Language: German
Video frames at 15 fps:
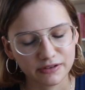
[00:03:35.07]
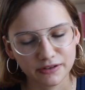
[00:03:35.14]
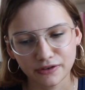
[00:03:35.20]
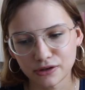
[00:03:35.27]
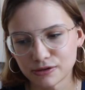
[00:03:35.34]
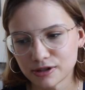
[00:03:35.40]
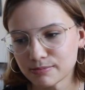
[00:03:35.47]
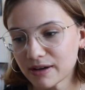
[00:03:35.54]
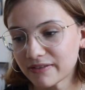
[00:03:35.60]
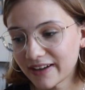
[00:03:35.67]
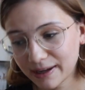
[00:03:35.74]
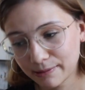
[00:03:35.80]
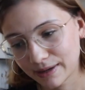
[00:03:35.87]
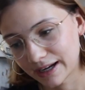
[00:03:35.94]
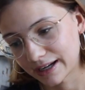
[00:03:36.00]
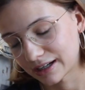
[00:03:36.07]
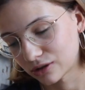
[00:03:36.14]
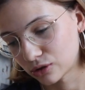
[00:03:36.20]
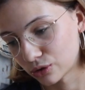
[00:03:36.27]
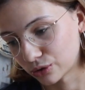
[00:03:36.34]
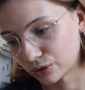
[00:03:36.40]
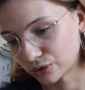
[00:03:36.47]
Wir wollen uns mal Weimar
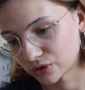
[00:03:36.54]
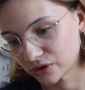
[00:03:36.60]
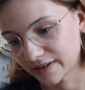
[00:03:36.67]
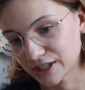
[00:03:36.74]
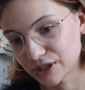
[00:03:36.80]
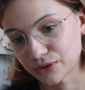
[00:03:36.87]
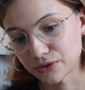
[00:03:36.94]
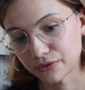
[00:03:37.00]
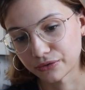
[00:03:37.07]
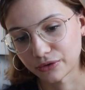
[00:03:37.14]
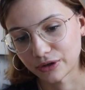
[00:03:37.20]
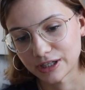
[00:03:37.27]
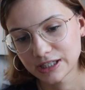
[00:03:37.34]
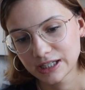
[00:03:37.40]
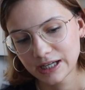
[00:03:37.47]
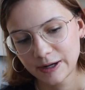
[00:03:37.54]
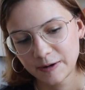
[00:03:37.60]
angucken und so weiter und so fort.